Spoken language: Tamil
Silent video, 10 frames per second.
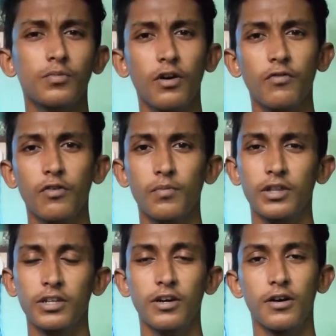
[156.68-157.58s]
ஸ்மார்ட் ஃபோன்
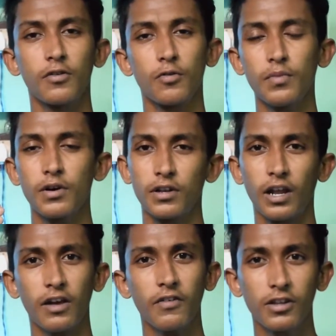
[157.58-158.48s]
பார்த்திங்கன்னா ரொம்ப
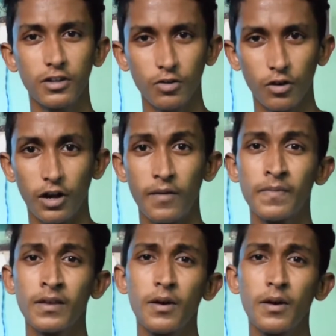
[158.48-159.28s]
நல்லாவே இருந்ததுன்னு சொல்லலாம்